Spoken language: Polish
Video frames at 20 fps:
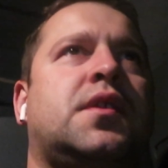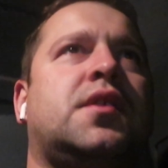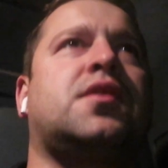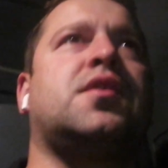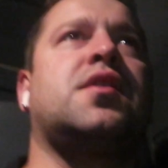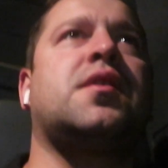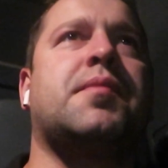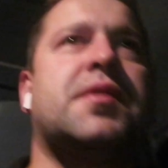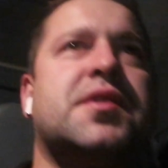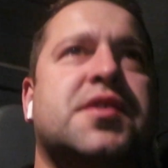I
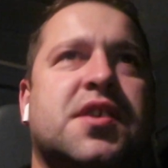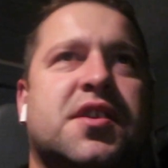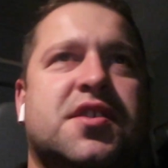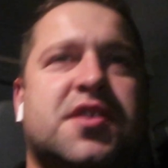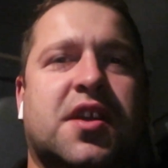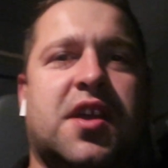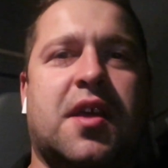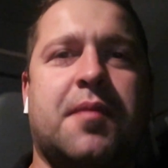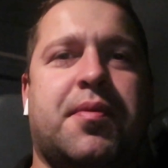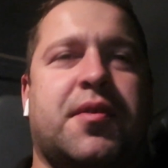to nie będzie aż
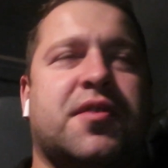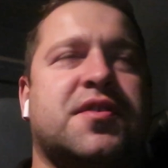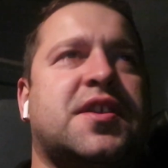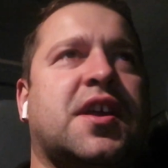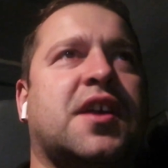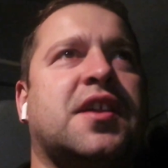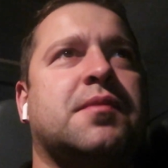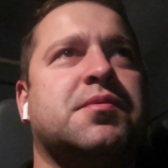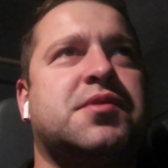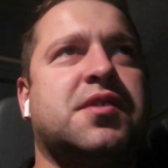takie
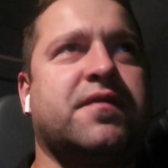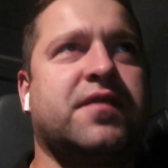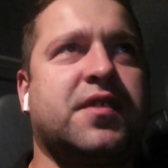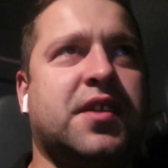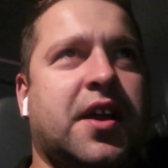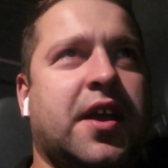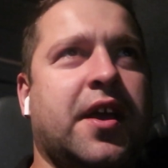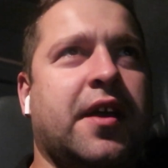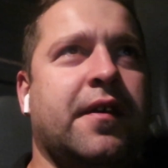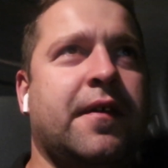proste, jak nam się
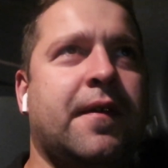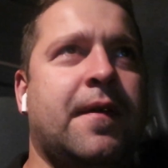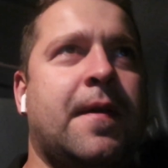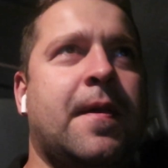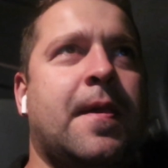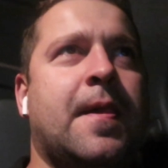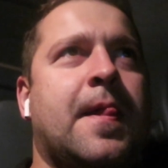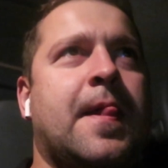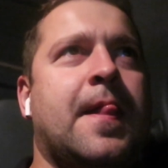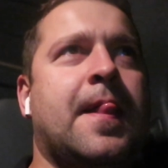wydaje.
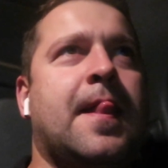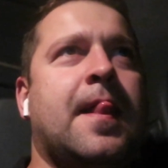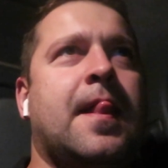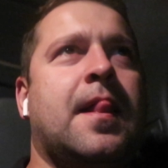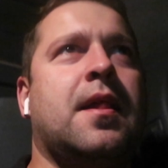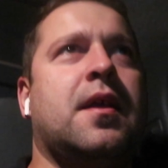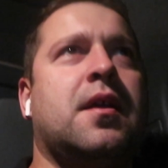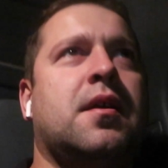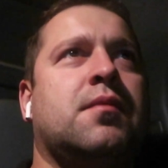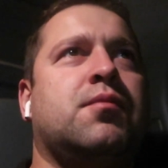
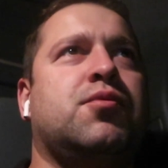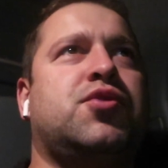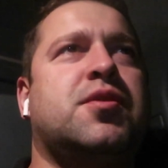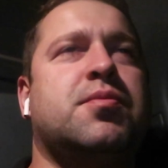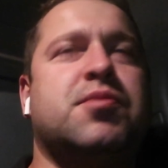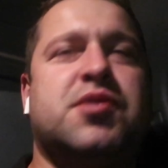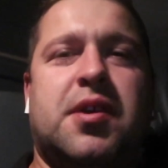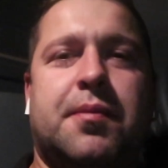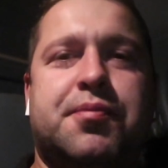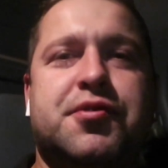
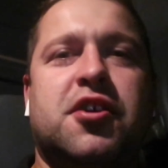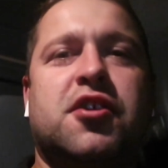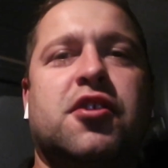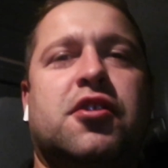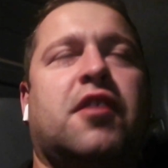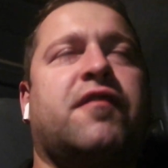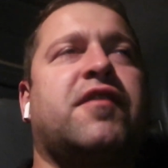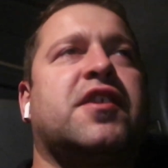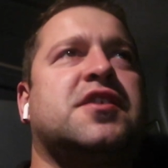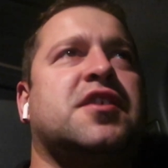Musimy się
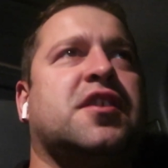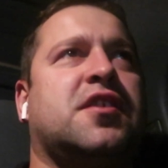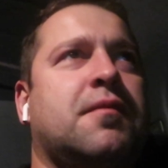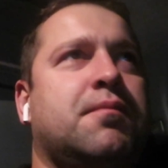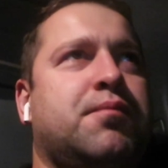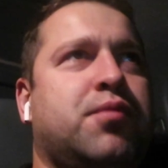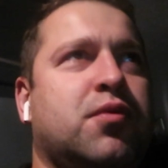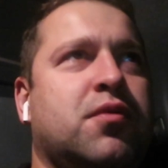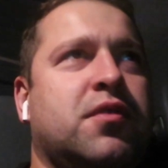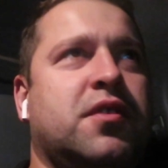przygotować na
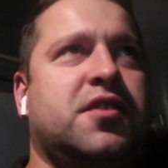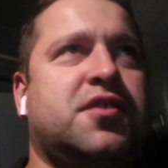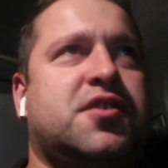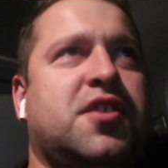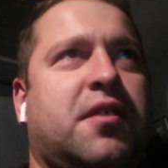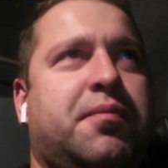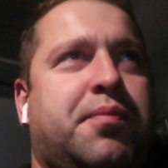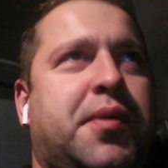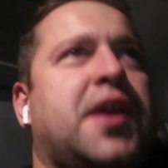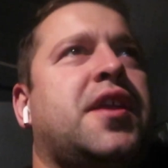ten ból,
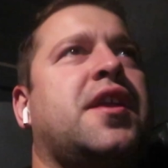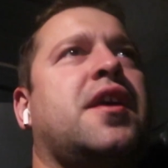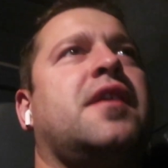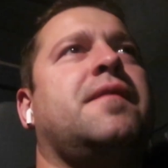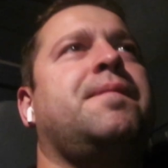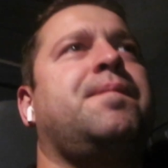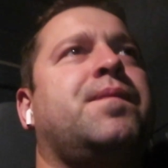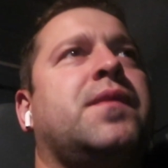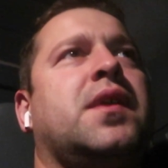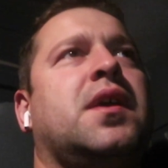
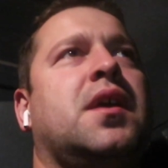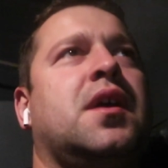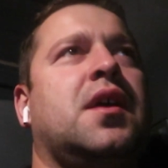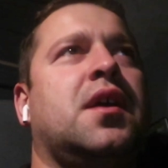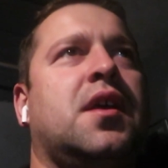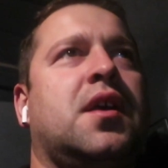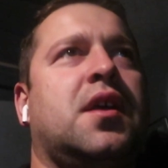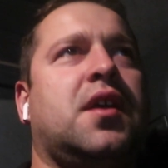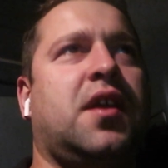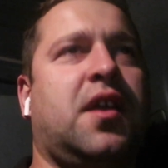cierpienie
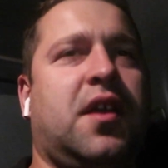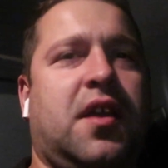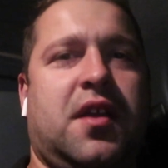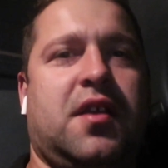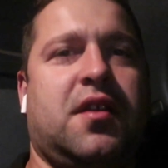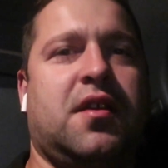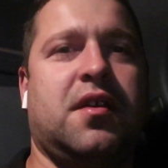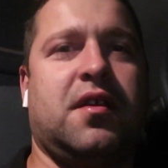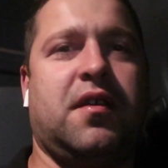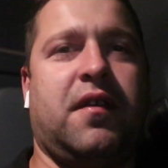i
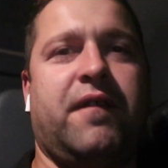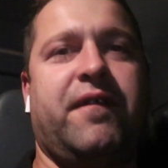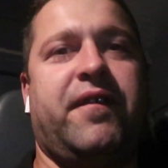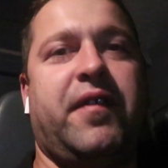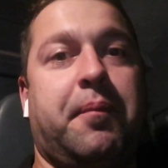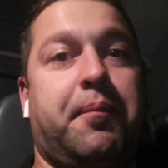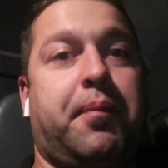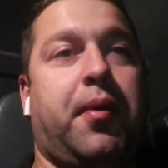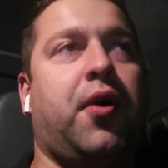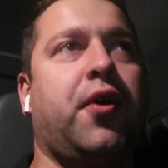
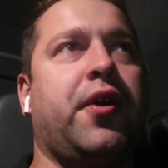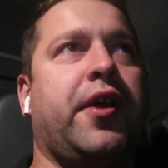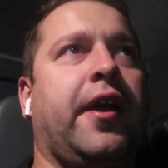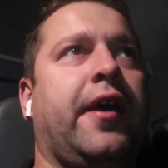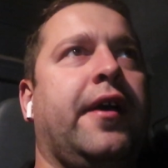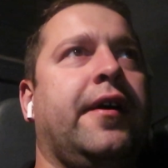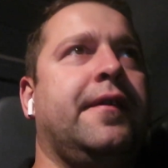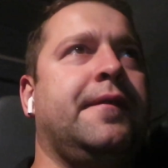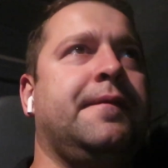boję.